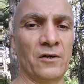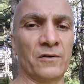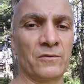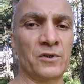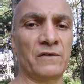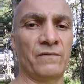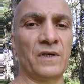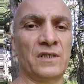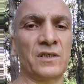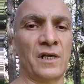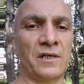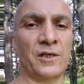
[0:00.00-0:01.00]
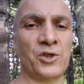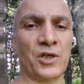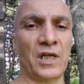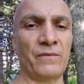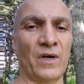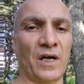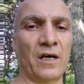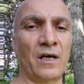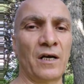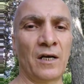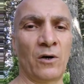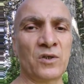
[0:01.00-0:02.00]
Удивительный человек.
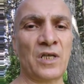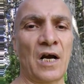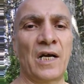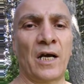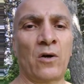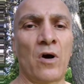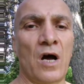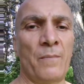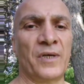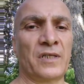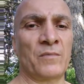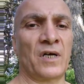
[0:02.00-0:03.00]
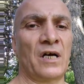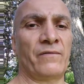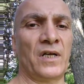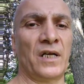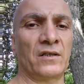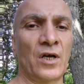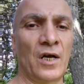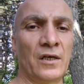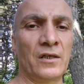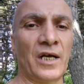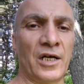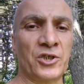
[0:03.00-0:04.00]
Он так легко об этом говорит,
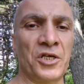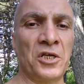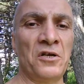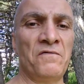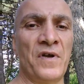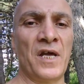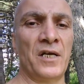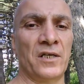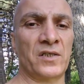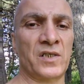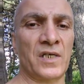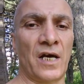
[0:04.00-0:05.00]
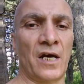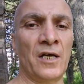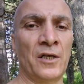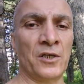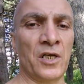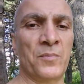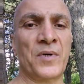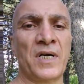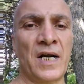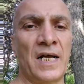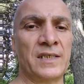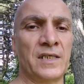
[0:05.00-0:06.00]
даже не верится ни
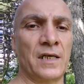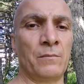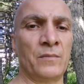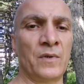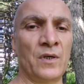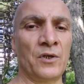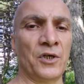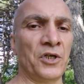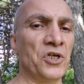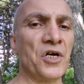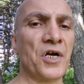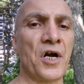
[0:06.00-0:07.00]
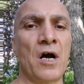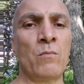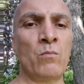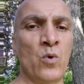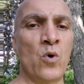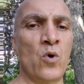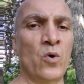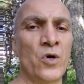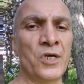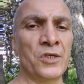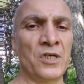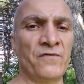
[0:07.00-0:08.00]
братьям, и никому
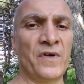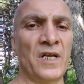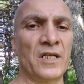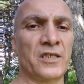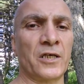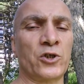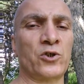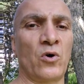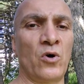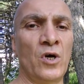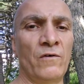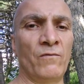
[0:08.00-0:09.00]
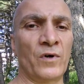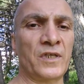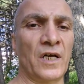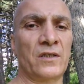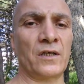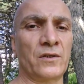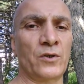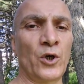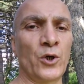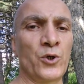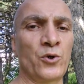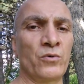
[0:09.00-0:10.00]
не верится, что вот этот
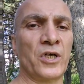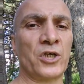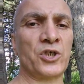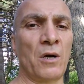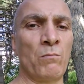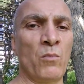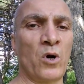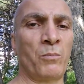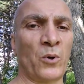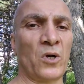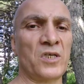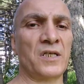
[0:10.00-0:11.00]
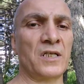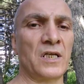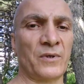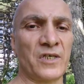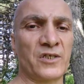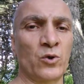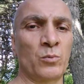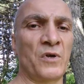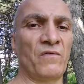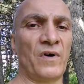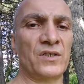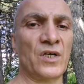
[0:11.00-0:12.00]
юноша мог просто-напросто
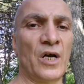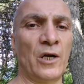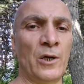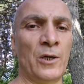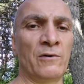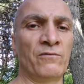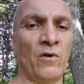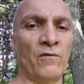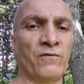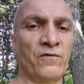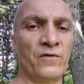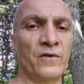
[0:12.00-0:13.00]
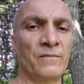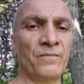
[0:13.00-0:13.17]
убивать львов.